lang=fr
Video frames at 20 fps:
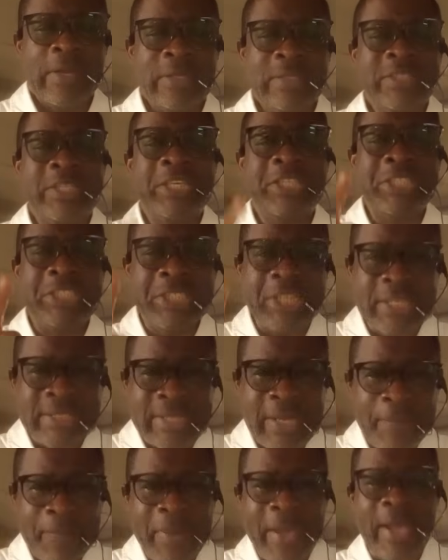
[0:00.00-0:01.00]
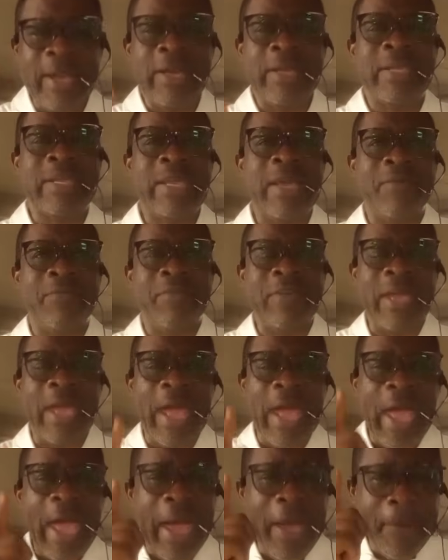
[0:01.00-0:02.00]
C'est Jézabel qui avait
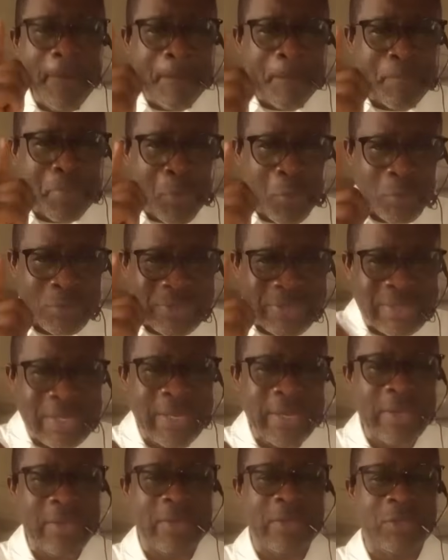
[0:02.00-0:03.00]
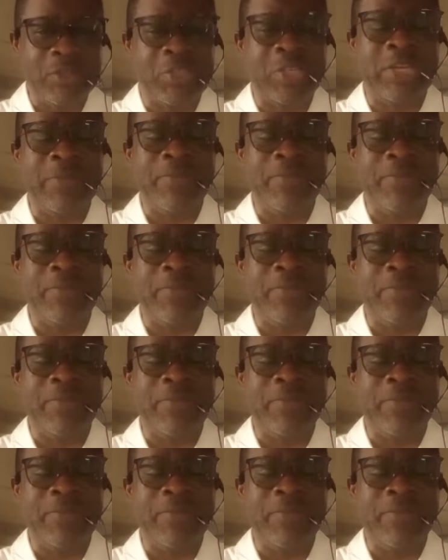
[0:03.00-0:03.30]
imposé, je